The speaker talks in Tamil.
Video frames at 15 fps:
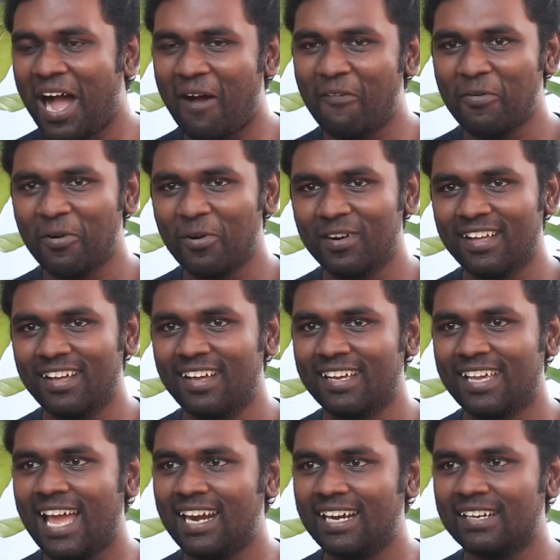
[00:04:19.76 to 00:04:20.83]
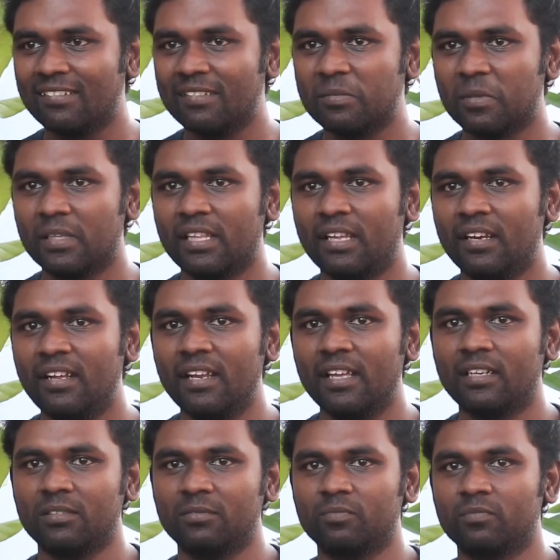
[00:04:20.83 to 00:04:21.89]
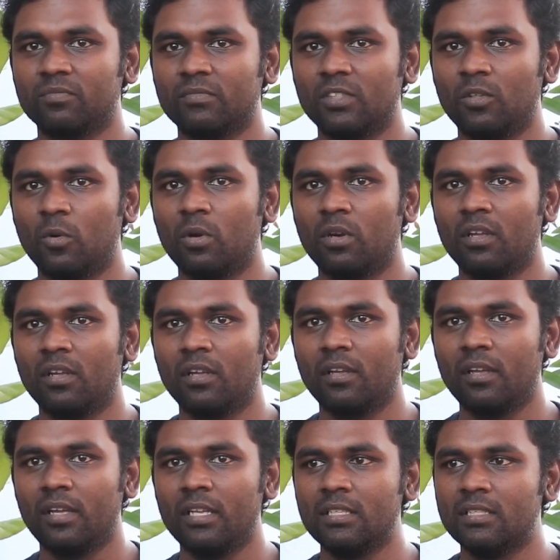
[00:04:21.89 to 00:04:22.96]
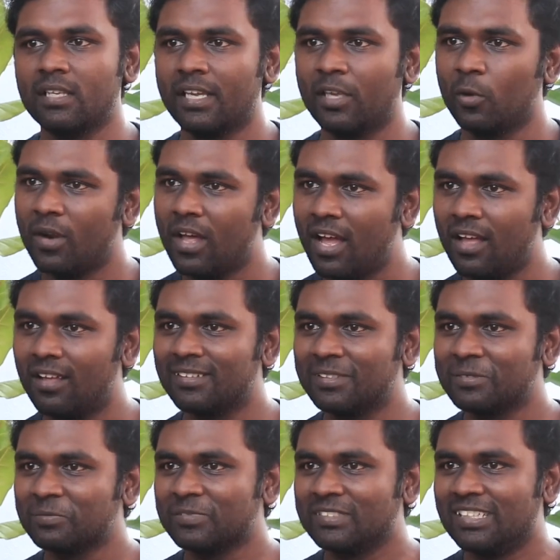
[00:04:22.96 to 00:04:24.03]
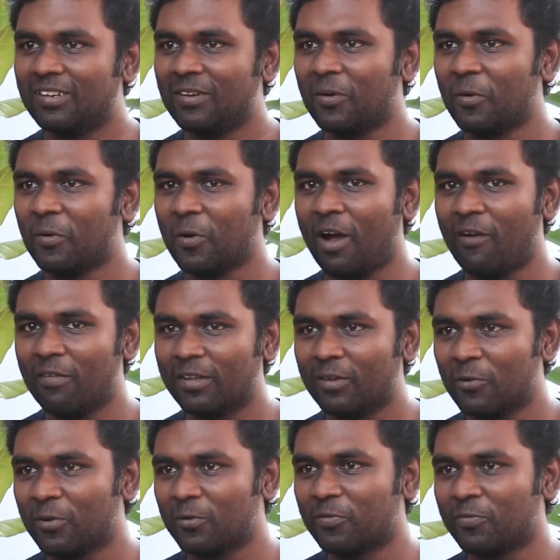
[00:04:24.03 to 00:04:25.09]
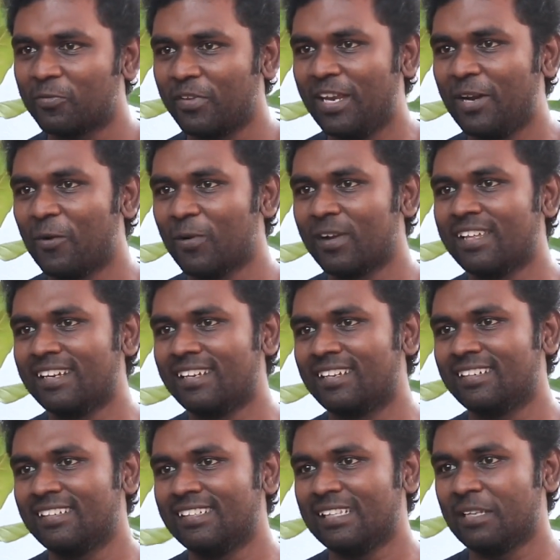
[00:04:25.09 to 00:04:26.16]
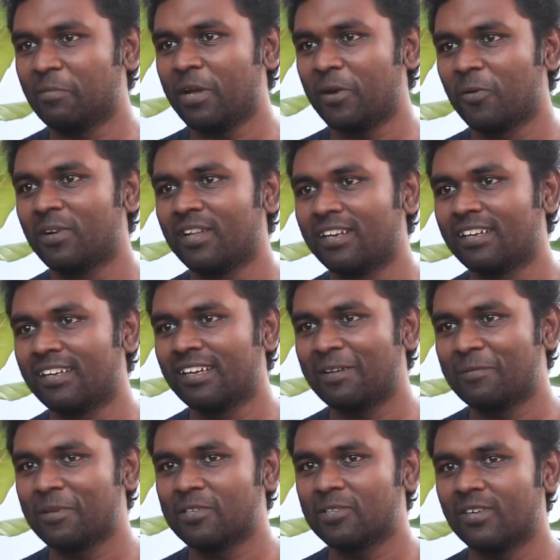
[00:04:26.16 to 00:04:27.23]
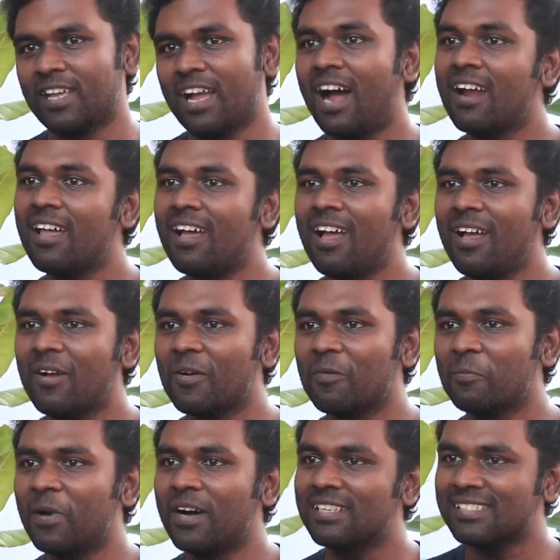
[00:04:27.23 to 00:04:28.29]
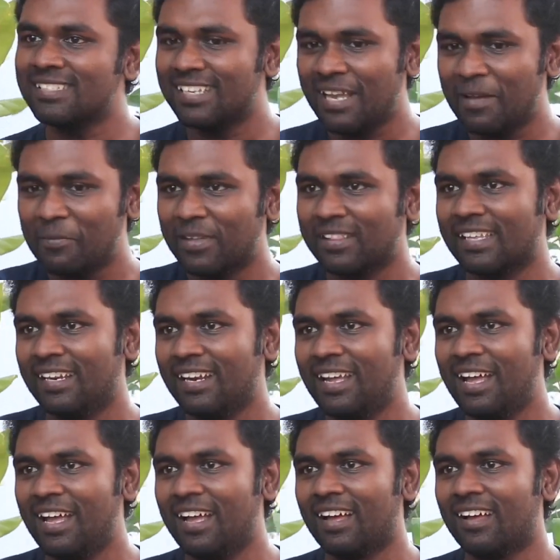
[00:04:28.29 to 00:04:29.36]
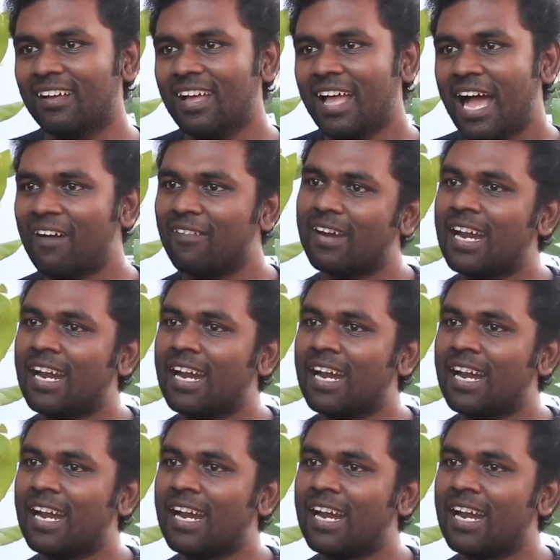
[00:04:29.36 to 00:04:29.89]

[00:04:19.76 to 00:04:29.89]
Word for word: அவரோட கேரக்டர் வந்து பார்த்தீங்கன்னா லைக் ஒரு இன்செக்யூர்டாக அவனுக்கு ஒரு ஃபீல் ஒன்று இருக்குது இந்த மாதிரி ஒன்று இருக்குது அப்படின்னு சொல்லி ஆனால் பர்சனலாக பார்த்தீங்கன்னா அவர்